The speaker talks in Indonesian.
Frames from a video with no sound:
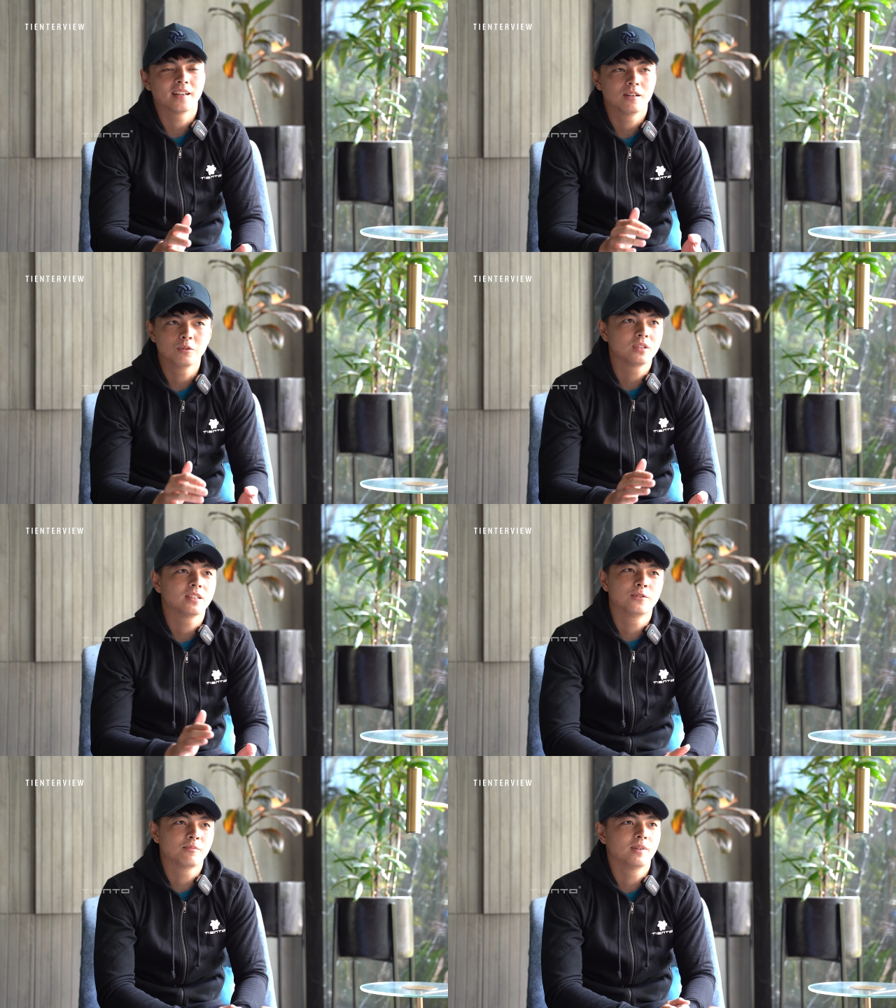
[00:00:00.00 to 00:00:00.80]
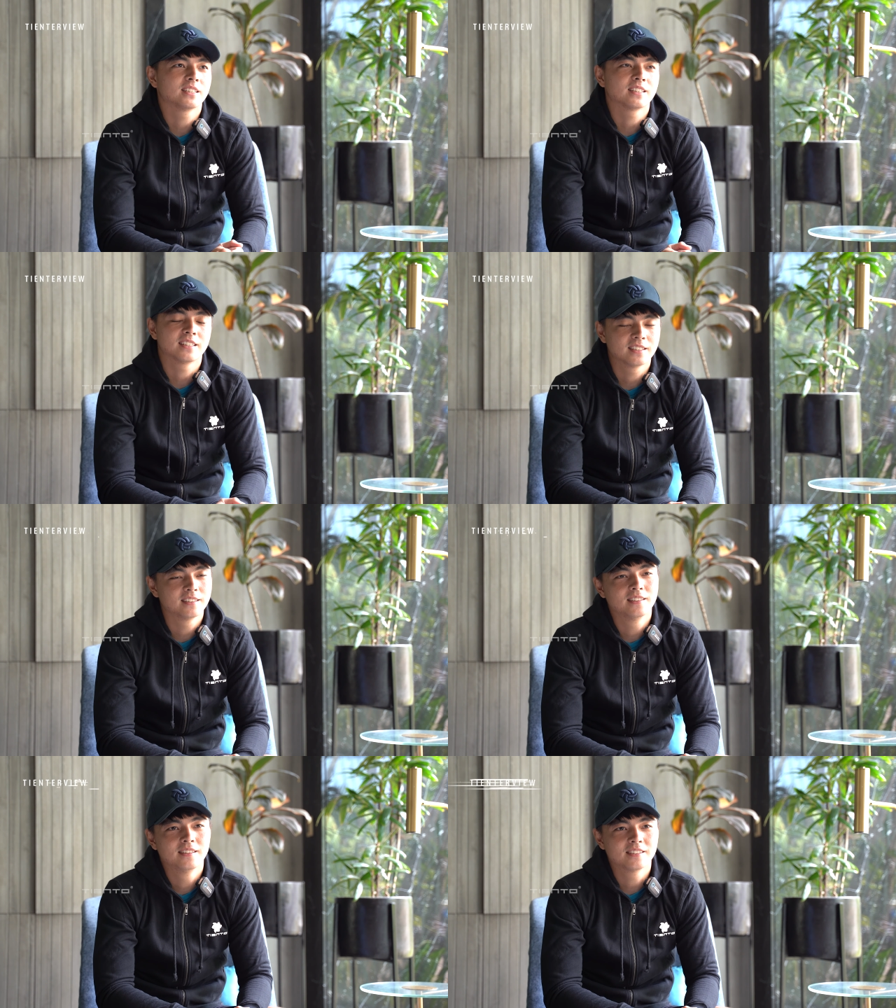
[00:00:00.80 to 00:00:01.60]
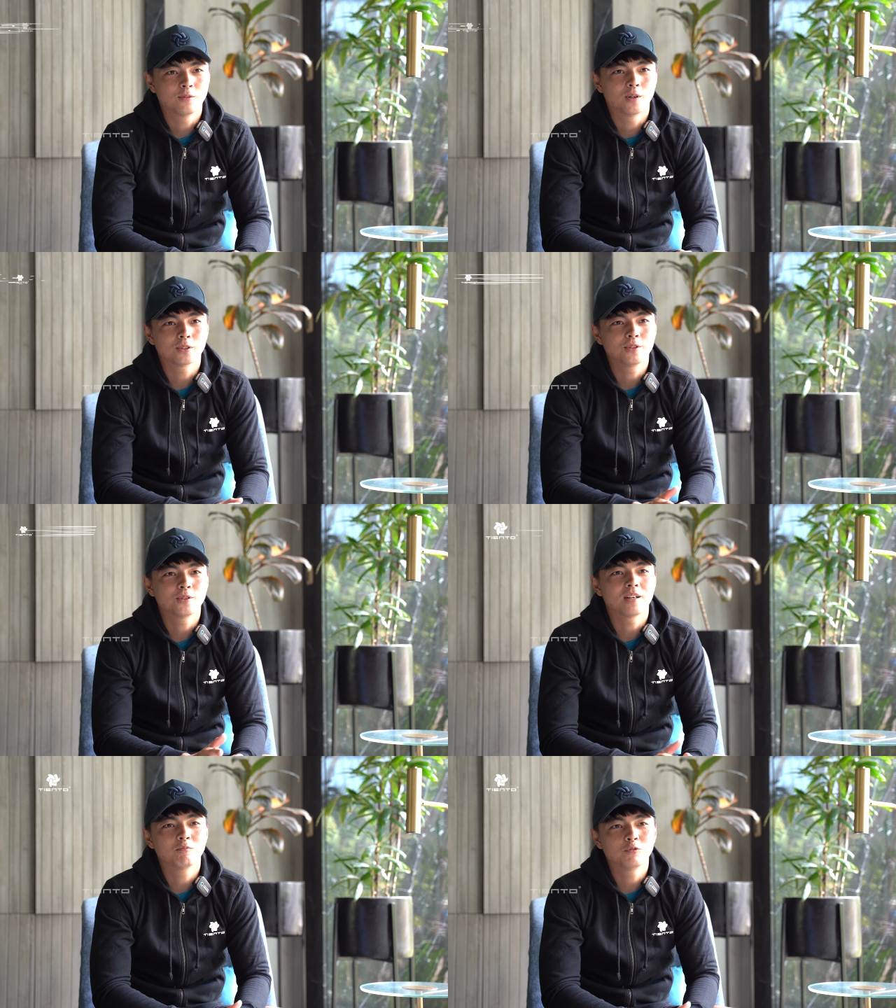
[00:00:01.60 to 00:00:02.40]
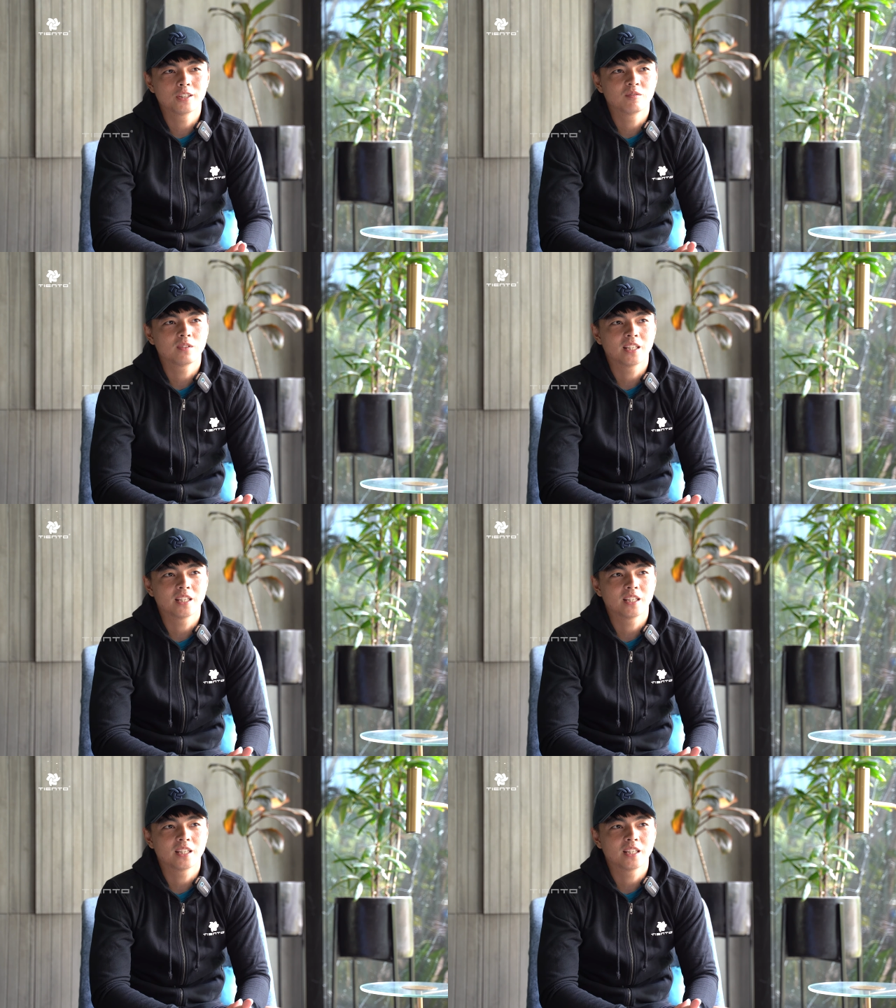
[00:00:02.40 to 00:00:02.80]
kayak wih luar biasa waktu itu kan Buffon